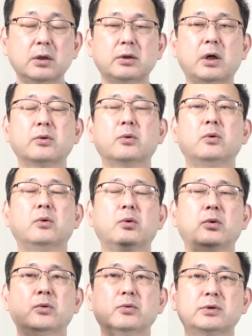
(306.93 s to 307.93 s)
あ
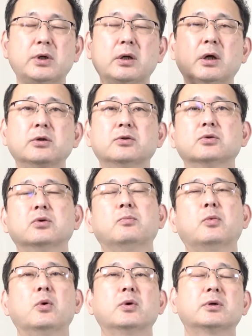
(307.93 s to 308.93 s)
の世界中の
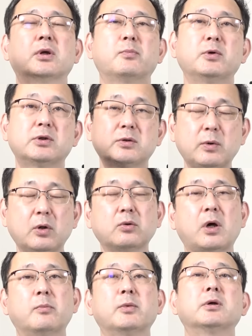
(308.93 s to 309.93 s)
貿易でやっぱり一番多い
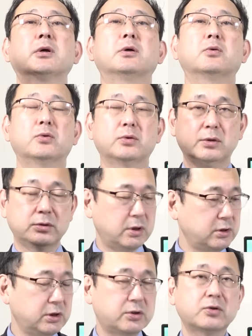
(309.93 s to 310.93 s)
のはアメリカドルですね。
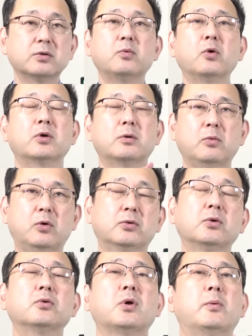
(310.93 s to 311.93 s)
日中貿易もほ
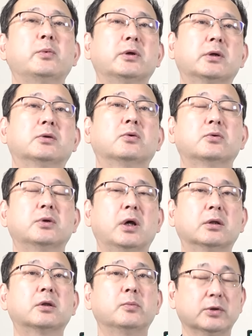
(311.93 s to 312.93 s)
とんどアメリカドルで
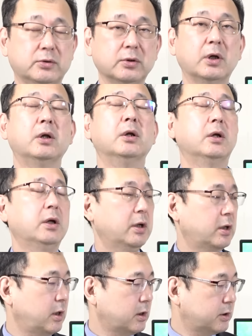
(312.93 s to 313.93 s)
やってます。
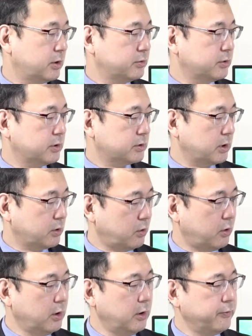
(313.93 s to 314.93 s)
えー、やってるんですけ
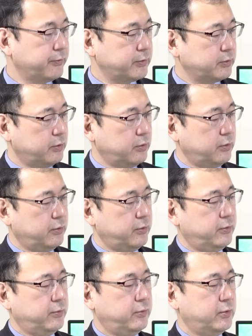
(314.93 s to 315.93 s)
ど、そ
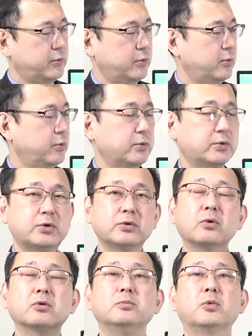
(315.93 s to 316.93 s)
の、中
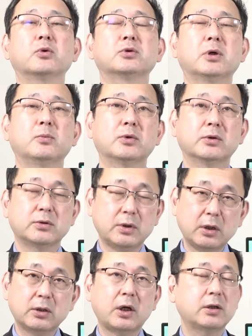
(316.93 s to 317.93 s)
国もロシアもです
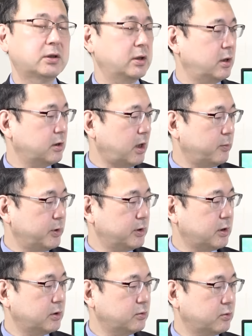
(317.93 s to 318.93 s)
ね、大嫌いな
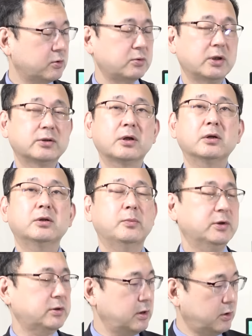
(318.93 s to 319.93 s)
アメリカのドルは使って
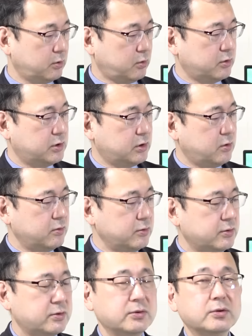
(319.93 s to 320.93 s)
ませんよと、自国
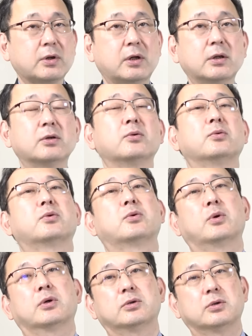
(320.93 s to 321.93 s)
通貨でと言って
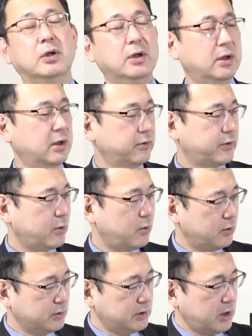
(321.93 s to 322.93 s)
るわけです。で、こ
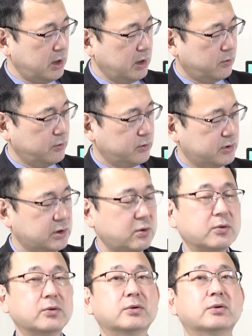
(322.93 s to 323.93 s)
こでね、この自
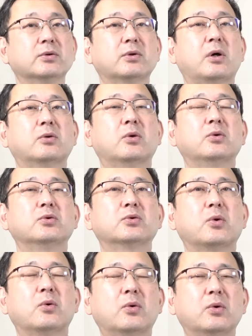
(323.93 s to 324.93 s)
国通貨という
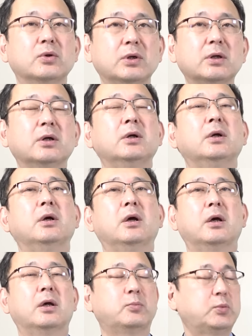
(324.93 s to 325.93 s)
ところに、
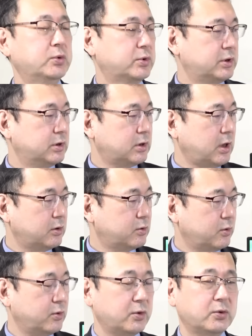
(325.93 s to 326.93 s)
えー、プーチン大
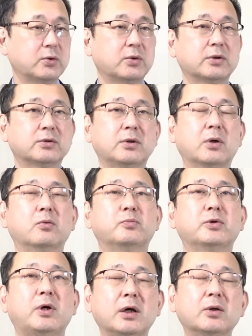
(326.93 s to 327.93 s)
統領のですね、こう
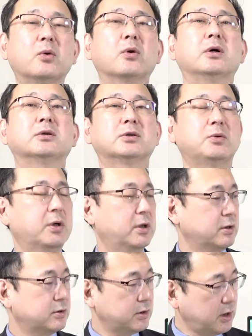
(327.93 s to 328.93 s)
プライドを感じるわけ
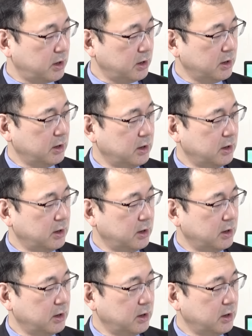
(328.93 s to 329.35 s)
なんですね。